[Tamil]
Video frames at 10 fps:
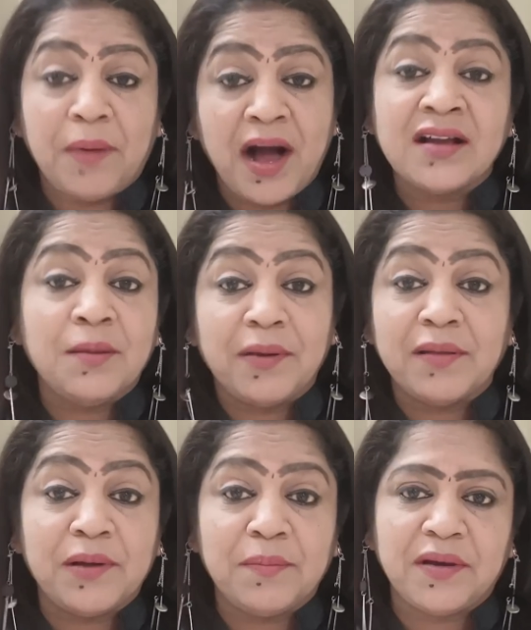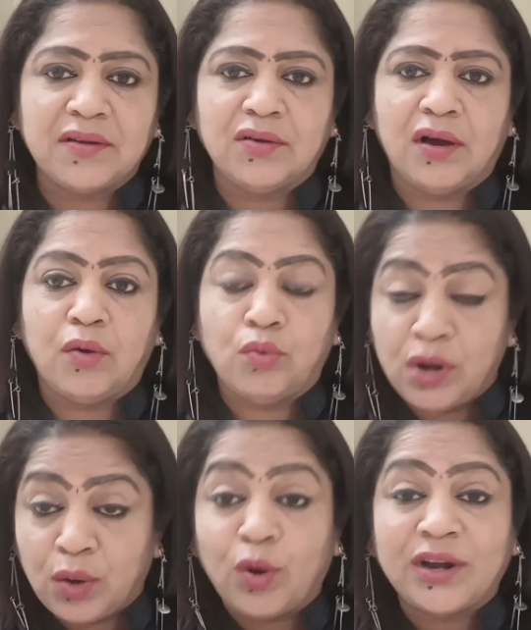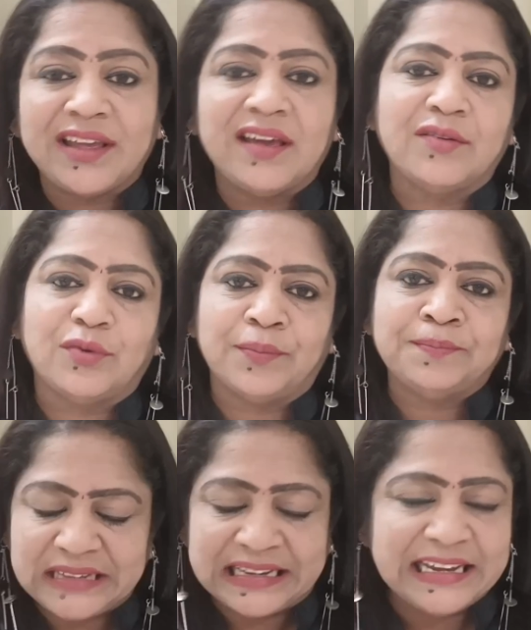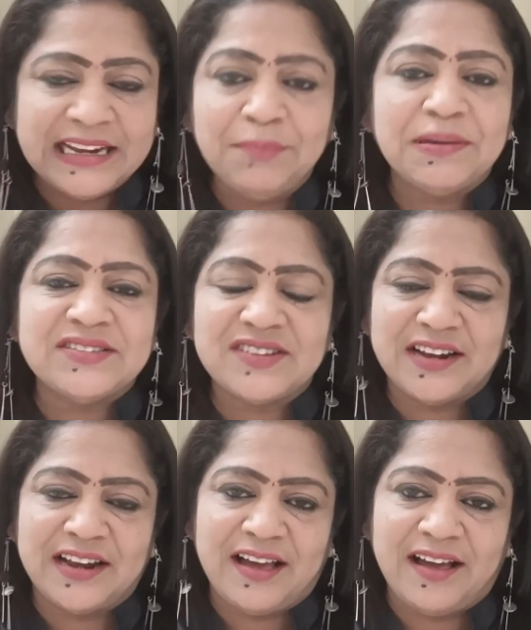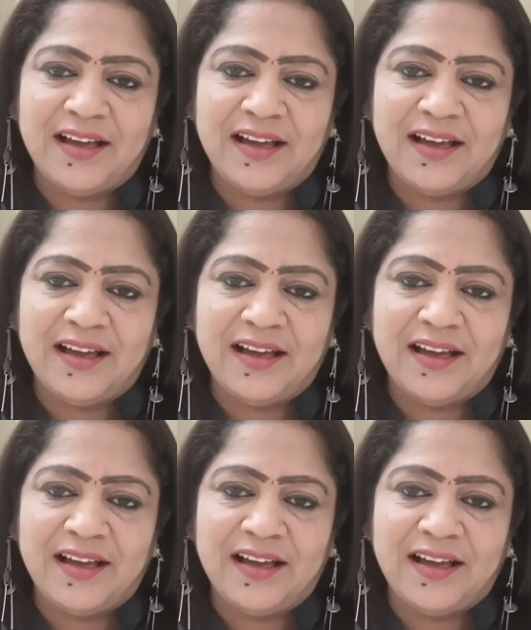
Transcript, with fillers: பார்க்க பளபளப்பாக இருக்கும் உள்ள ஓட்டையாக இருக்கும் என்ன பிரச்சனைன்னா